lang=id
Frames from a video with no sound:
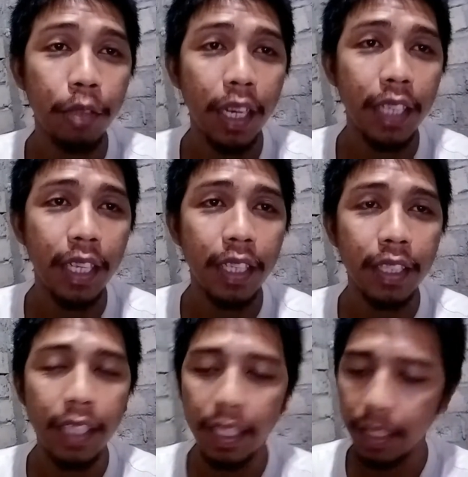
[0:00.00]
juga
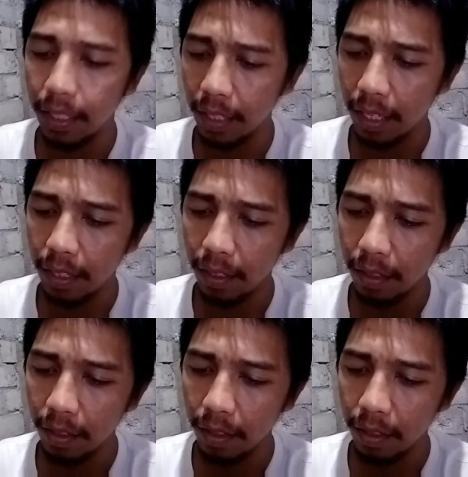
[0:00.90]
janjian dengan